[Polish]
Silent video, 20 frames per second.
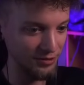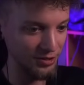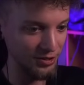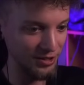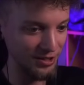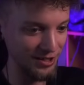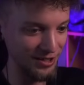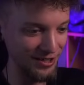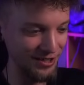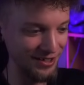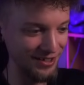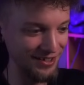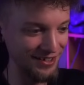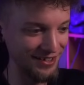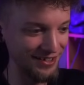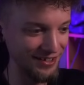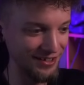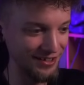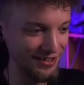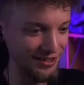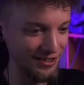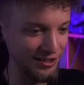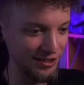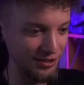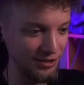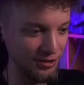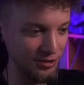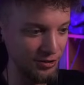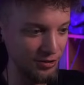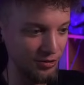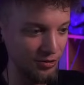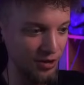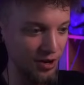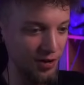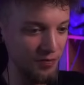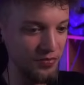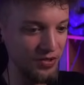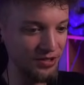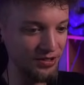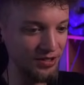się i to wszystko...
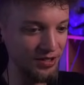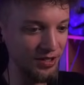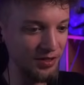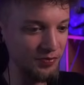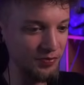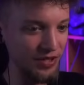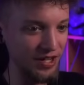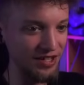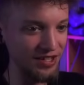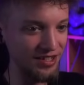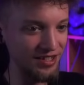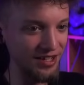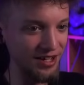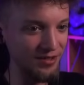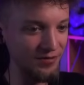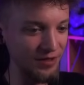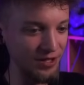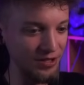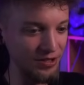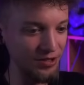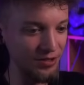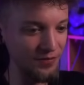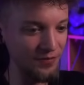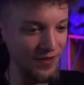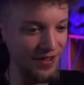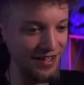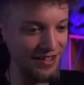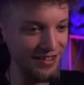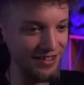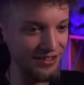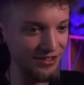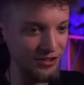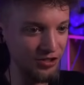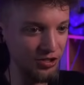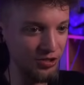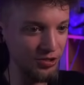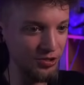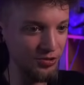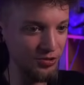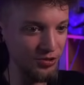Chłopie, to jest bardziej zaawansowane niż
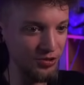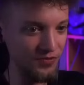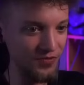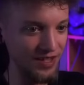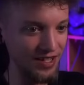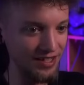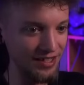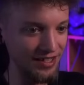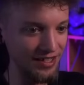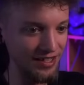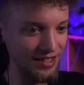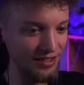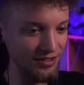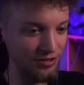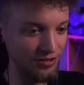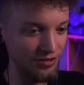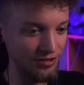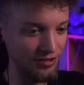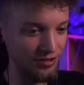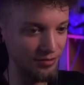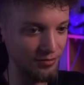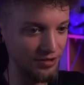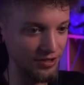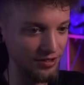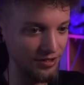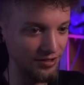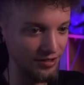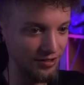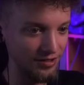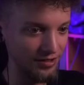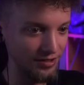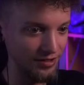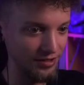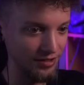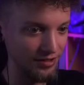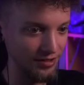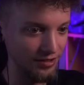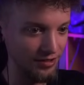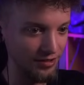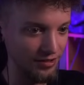kuźba ten, o. Man. No. Dorsy.
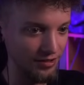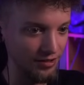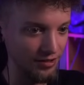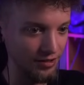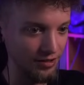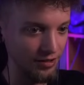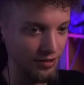O.